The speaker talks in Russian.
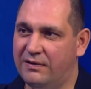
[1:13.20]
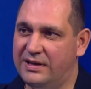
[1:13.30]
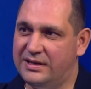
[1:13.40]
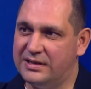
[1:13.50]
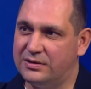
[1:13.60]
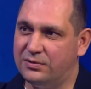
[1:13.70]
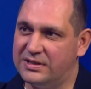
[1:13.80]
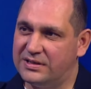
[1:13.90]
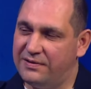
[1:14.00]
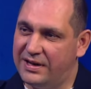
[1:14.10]
водительские
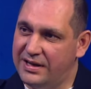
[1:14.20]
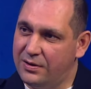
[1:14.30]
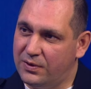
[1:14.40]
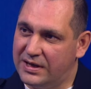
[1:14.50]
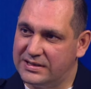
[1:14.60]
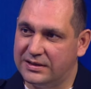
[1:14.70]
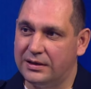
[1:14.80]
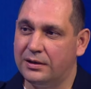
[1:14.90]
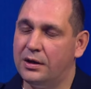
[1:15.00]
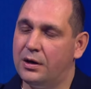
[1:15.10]
удостоверения
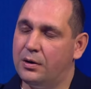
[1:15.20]
указаны